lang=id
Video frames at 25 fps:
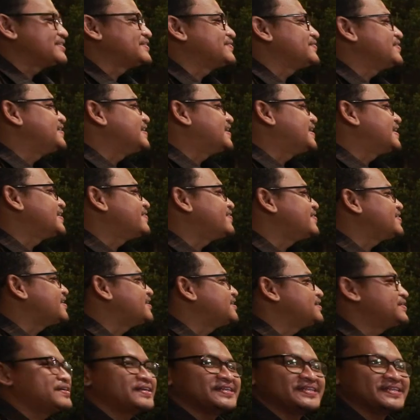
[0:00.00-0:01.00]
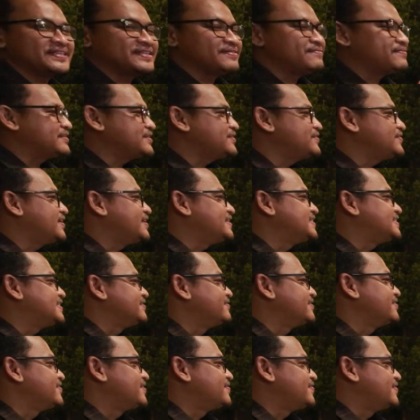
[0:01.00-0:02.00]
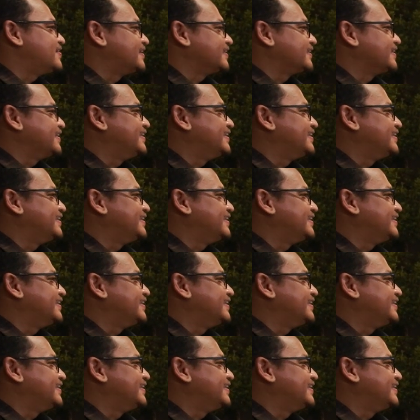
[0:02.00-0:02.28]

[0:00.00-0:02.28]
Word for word: sesuai dengan namanya. Dan tempatnya juga istimewa banget.